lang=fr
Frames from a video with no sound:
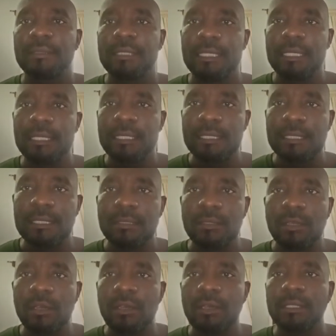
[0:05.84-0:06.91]
et des
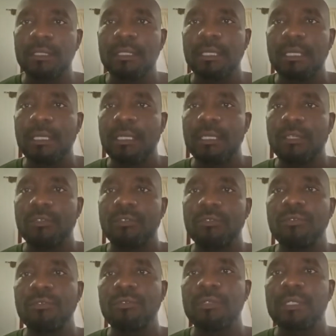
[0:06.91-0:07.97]
décideurs
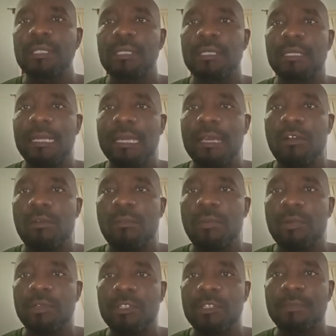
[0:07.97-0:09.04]
sur les
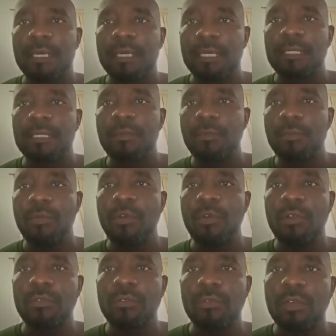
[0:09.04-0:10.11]
comportements peu
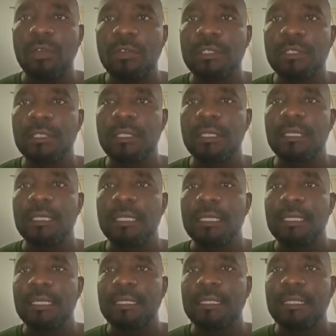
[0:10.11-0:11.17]
orthodoxes
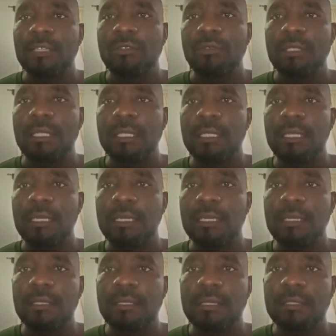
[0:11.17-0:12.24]
des sociétés
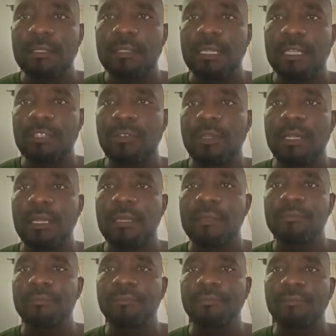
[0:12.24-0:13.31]
transnationales.
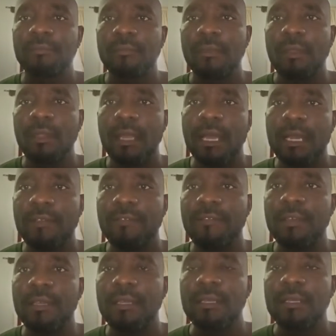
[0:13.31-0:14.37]
En
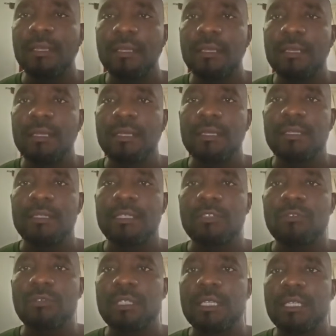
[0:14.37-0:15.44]
effet, ces
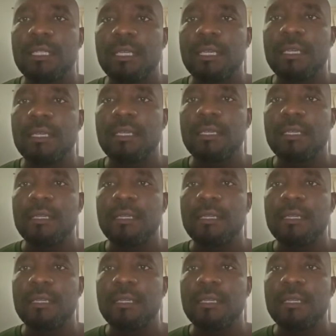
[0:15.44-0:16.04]
sociétés